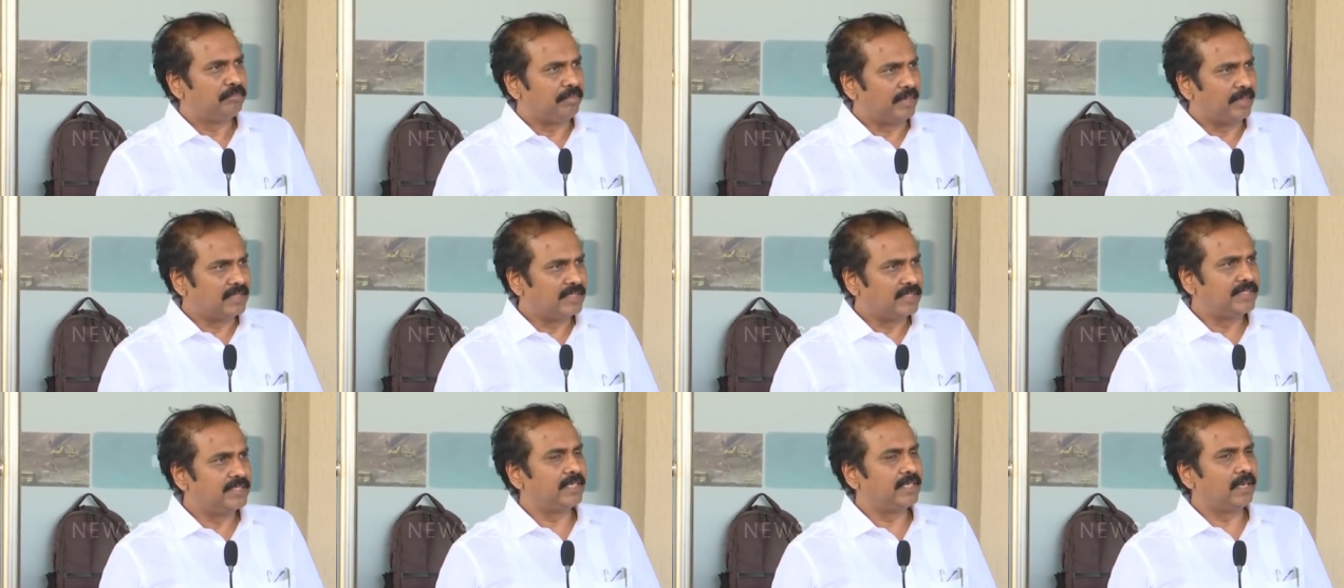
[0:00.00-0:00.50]

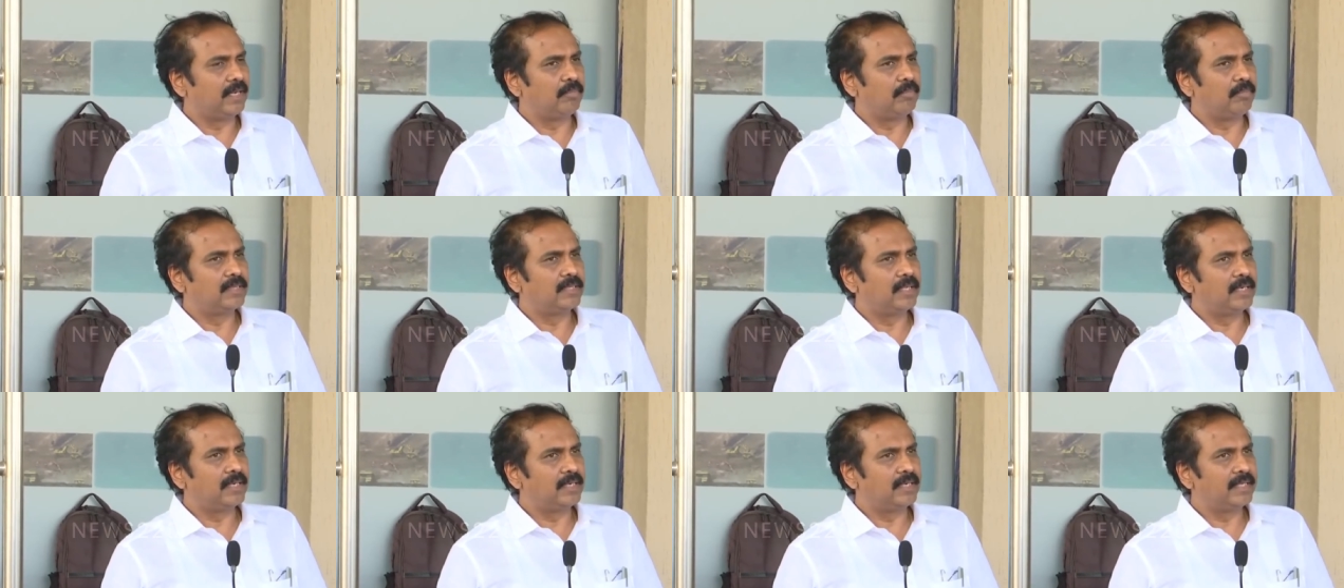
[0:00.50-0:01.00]
పచ్చి
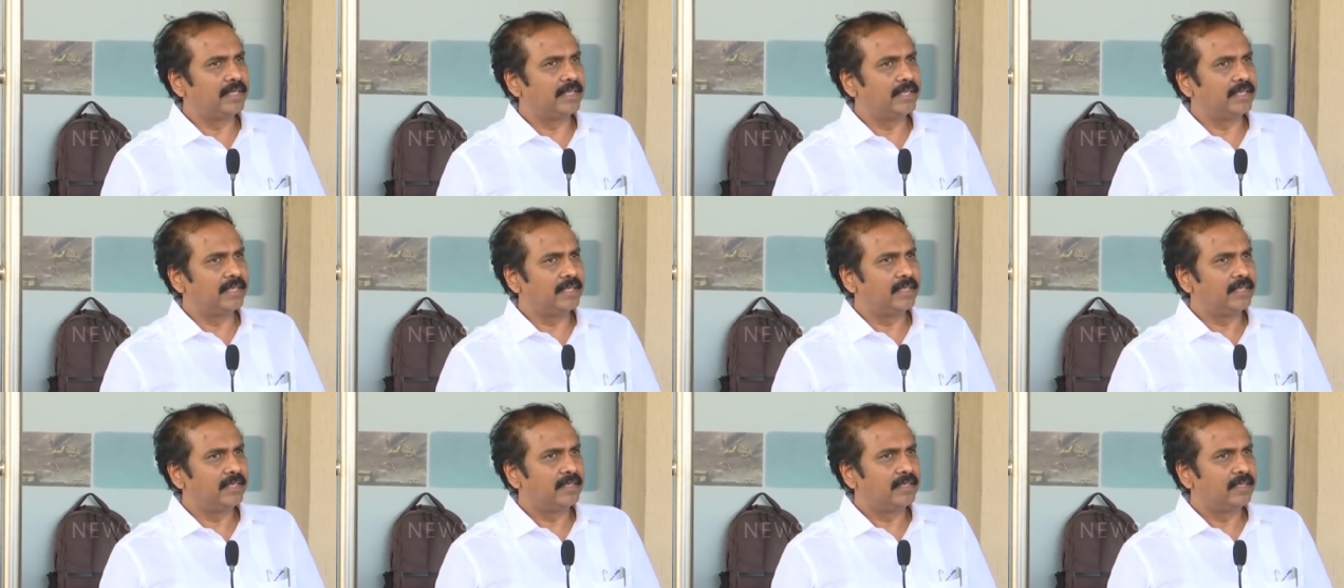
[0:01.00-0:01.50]
అబద్ధాలని
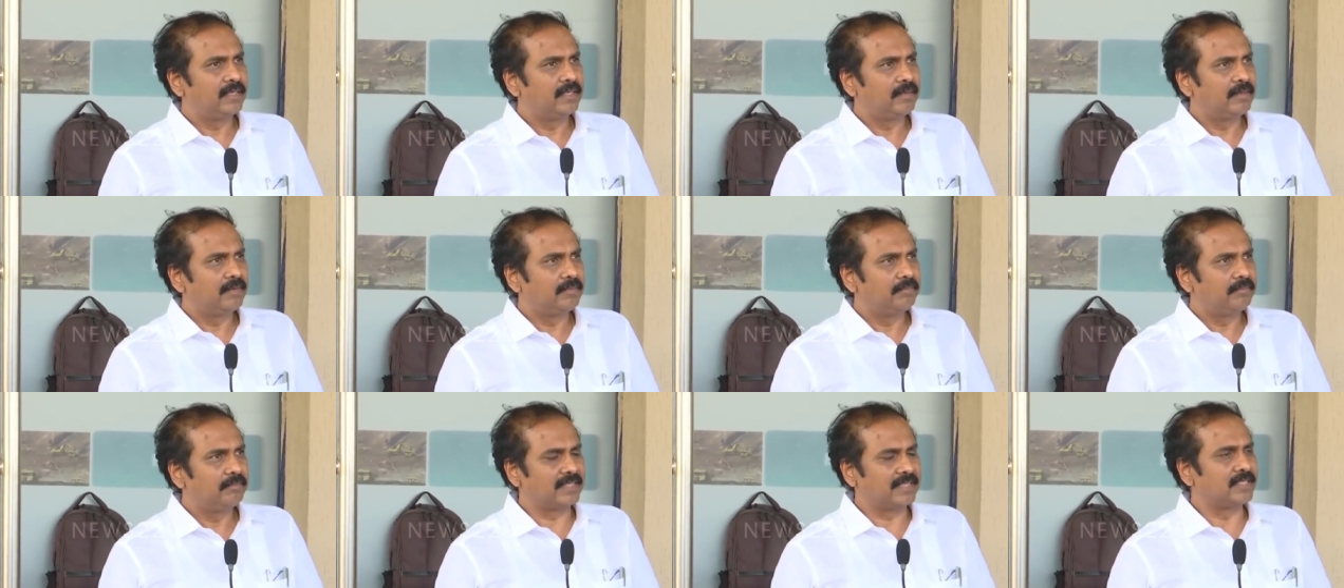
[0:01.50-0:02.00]

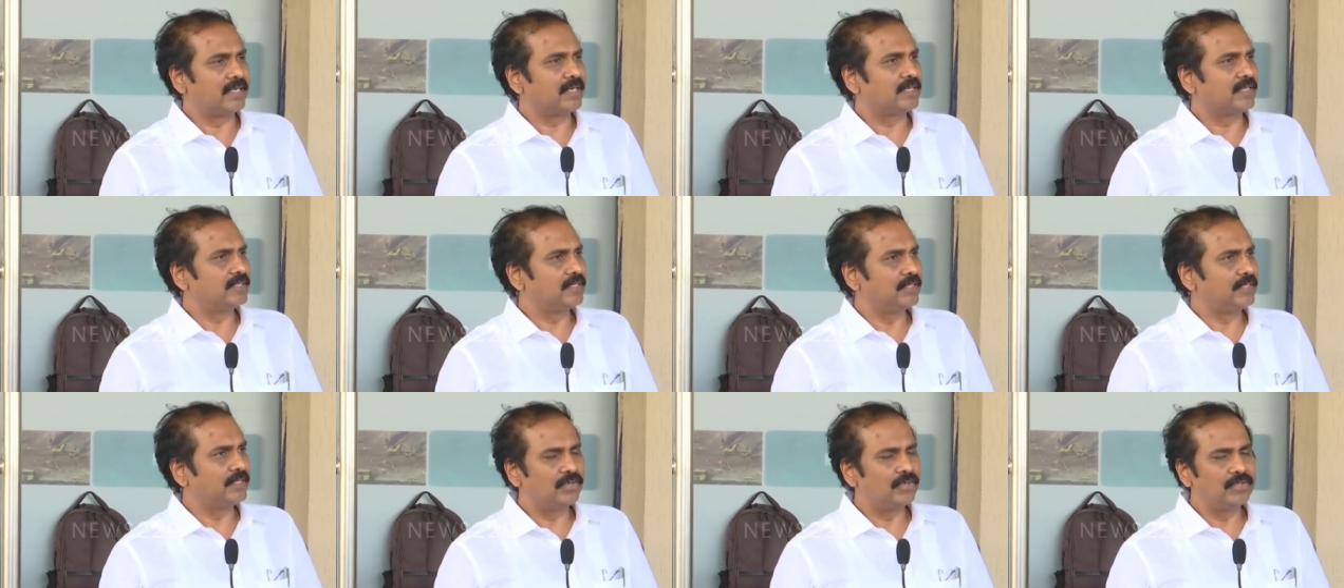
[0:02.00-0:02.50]

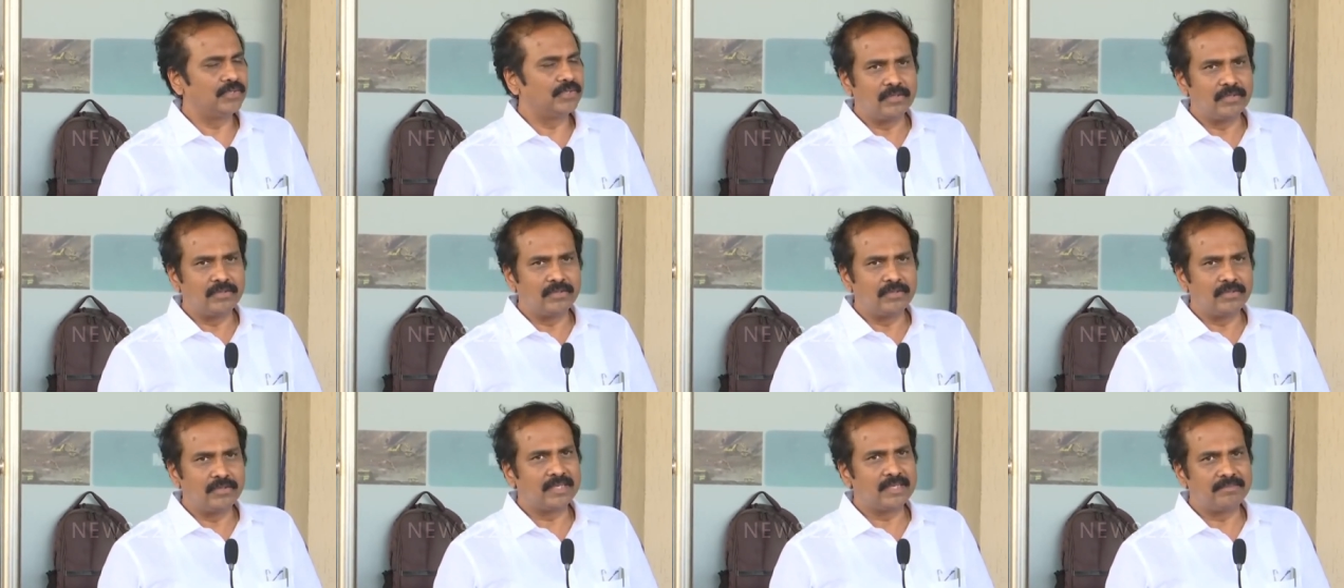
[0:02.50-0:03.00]
ప్రచారం చేయడంలో
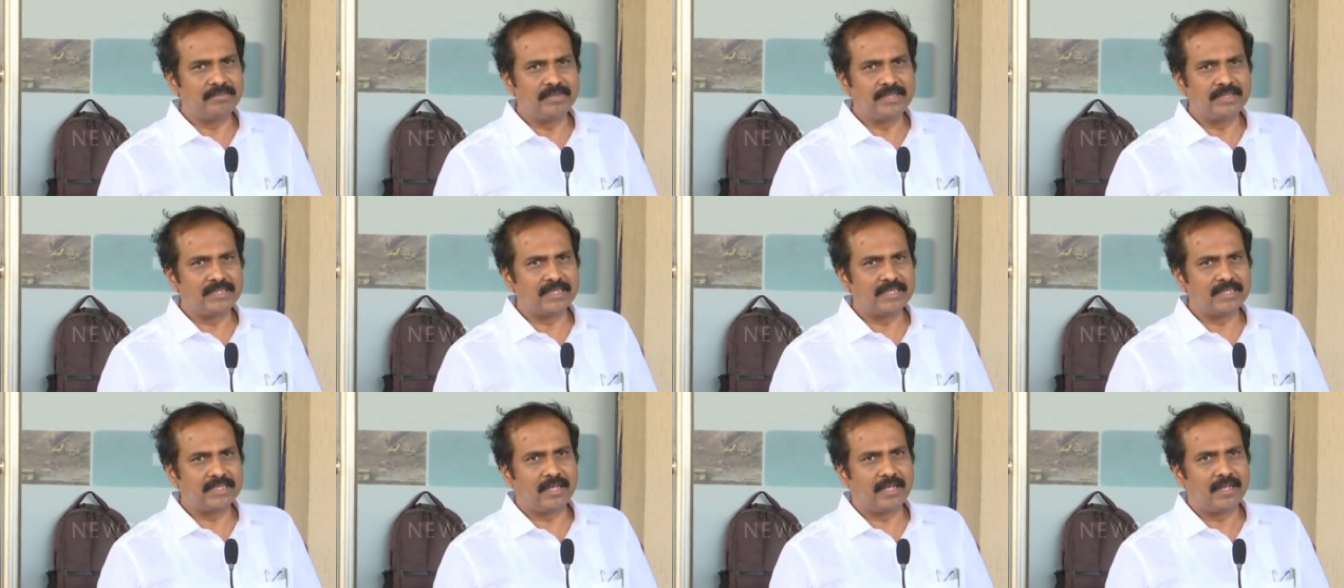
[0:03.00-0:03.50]
తెలుగుదేశానికి
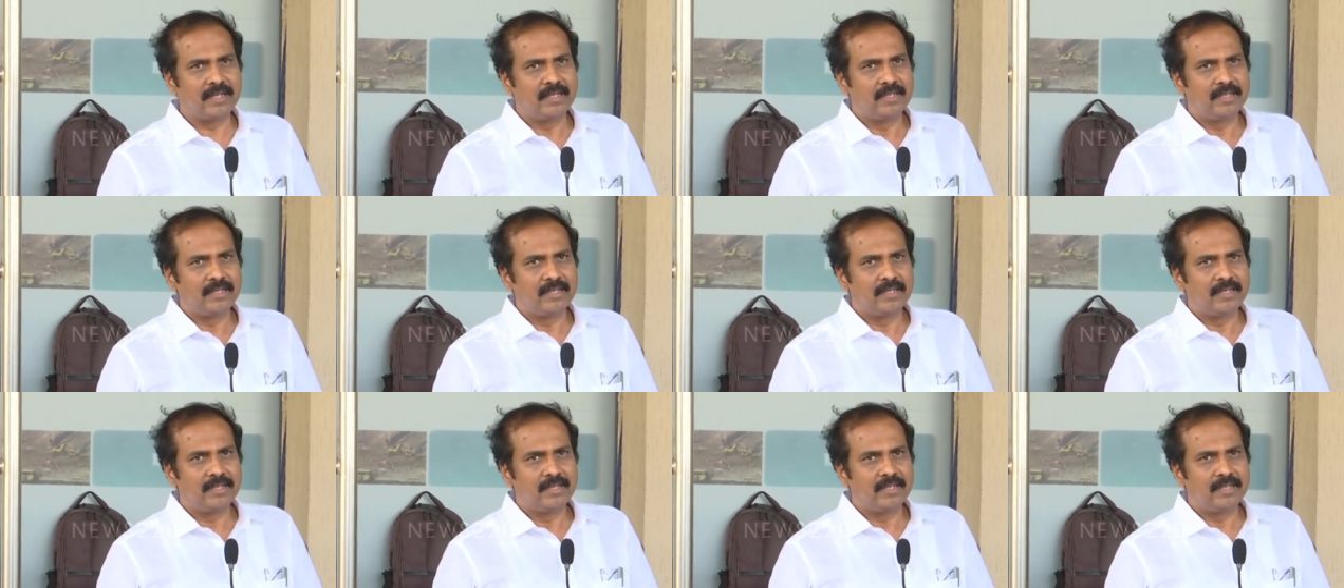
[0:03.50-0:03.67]
మించిన